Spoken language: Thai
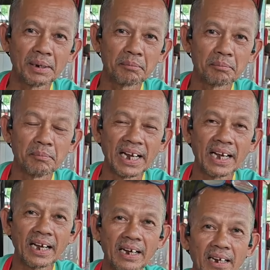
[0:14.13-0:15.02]
เป็นเบ
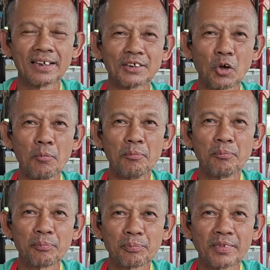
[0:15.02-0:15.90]
นจม
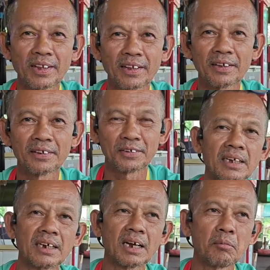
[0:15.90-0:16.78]
จม
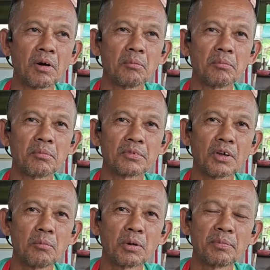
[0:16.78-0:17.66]
น้ำ เขาบอก
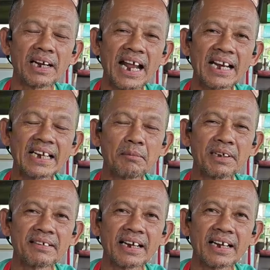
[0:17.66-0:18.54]
ซ่อมมันเป็นล้านยังไม่เสร็